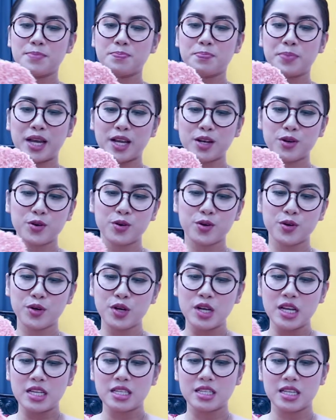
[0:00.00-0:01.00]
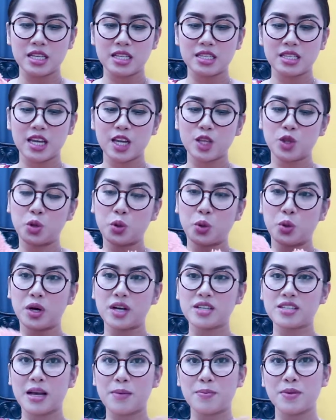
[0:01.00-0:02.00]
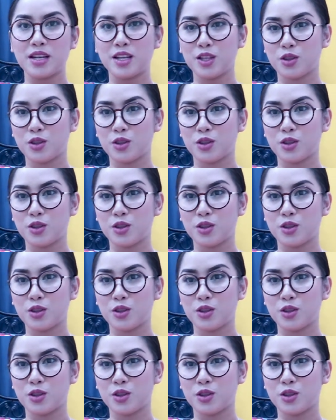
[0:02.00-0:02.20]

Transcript: Pero since ito, kasama